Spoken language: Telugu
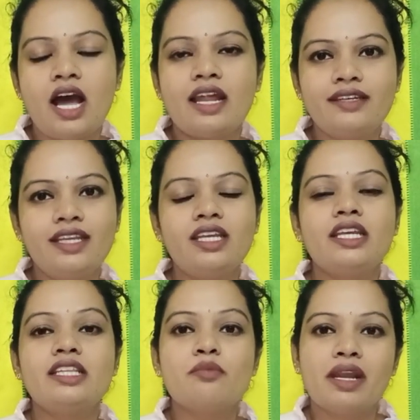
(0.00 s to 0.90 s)
అన్ని
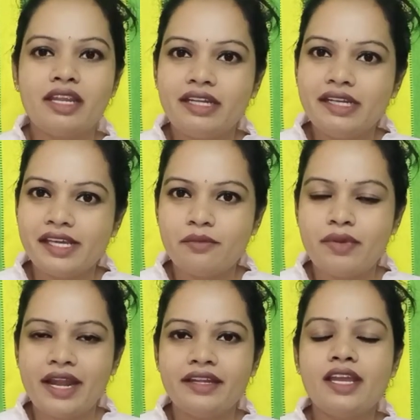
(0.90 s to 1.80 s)
ఇది మన ఇండియన్
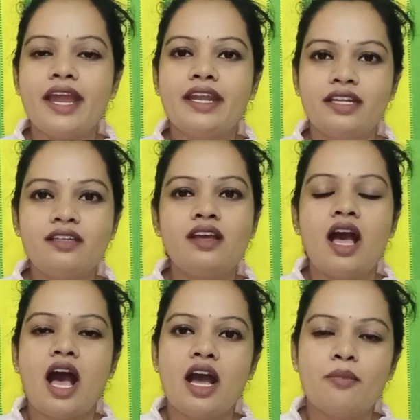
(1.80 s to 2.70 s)
బ్రాండ్ అండ్
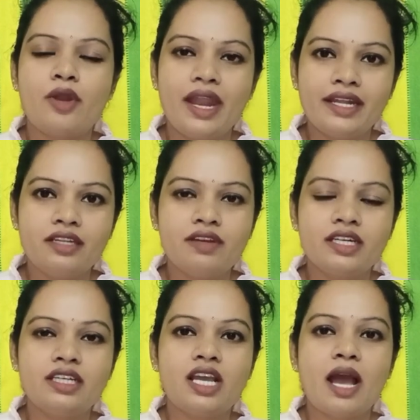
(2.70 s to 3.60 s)
ఆ బ్రాండ్
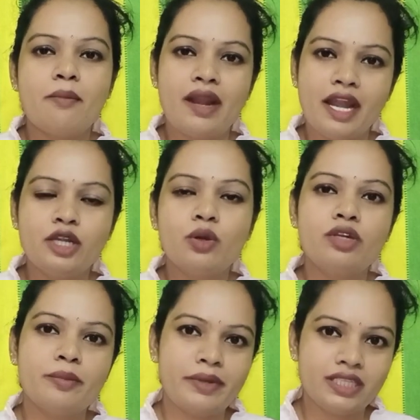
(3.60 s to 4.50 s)
అన్ని ఆ బ్రాండ్లో
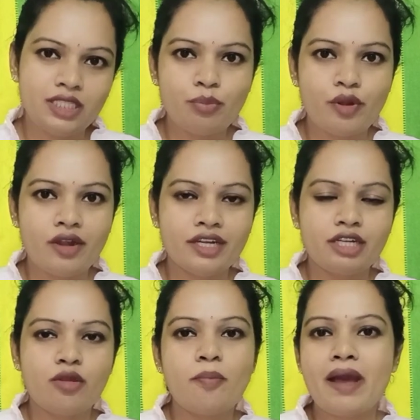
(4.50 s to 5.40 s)
ఉన్న ప్రతి
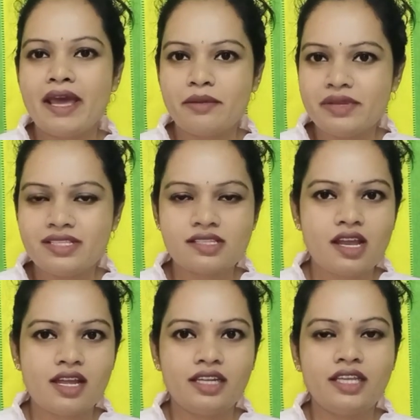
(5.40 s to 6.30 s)
ప్రోడక్ట్లో పారాబెన్స్
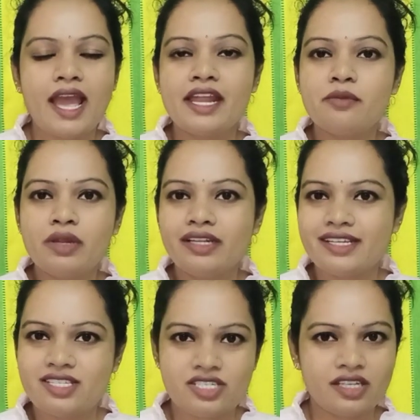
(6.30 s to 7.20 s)
కానీ యానిమల్
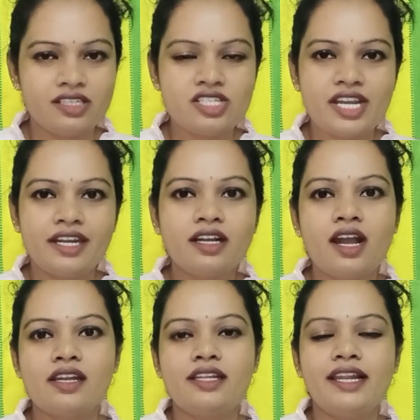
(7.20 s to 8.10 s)
టెస్టింగ్ చేయడం
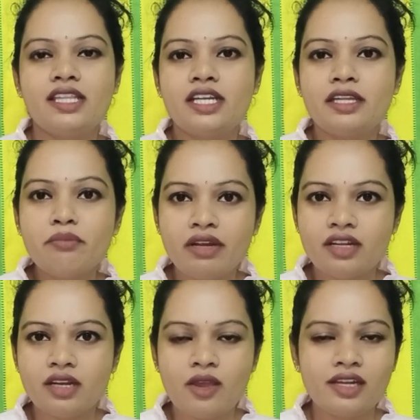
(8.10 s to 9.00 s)
కానీ లేదంటే
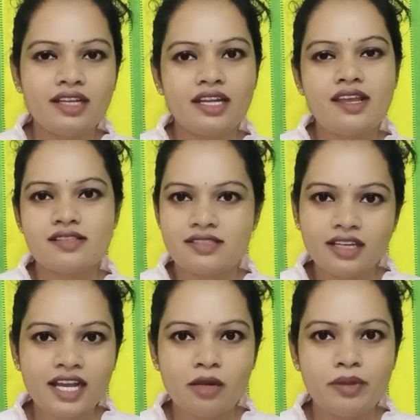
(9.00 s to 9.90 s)
మినరల్ ఆయిల్ కానీ
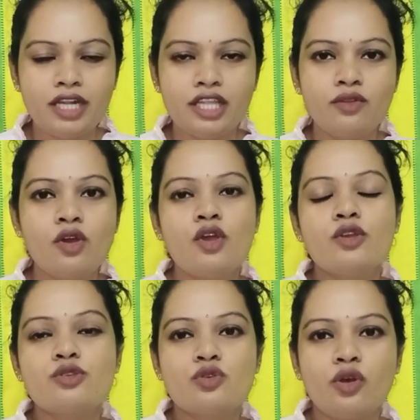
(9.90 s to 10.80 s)
అస్సలు కలపట్లేదు
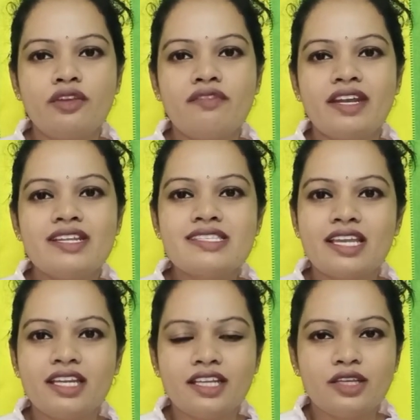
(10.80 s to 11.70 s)
సో ఇవన్నీ
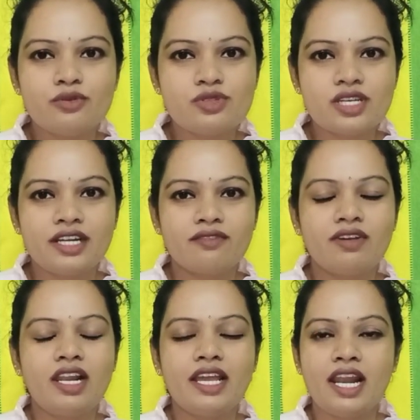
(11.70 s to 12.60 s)
స్కిన్కి యూజ్ చేయడం
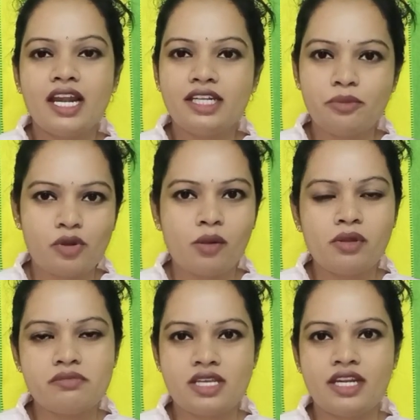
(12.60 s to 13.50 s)
వల్ల ఎలాంటి
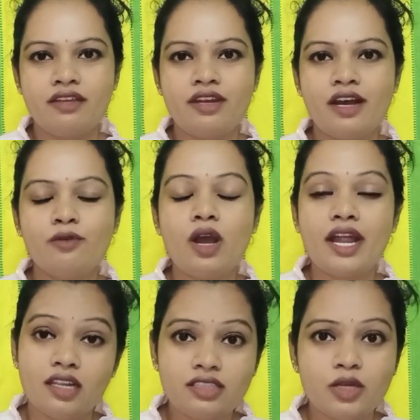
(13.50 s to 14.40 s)
ప్రాబ్లమ్స్ అనేవి రావు
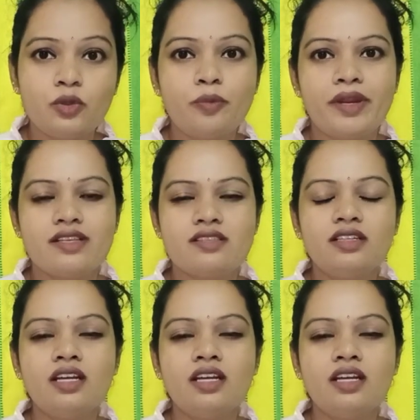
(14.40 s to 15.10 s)
అండ్ తక్కువ ప్రైస్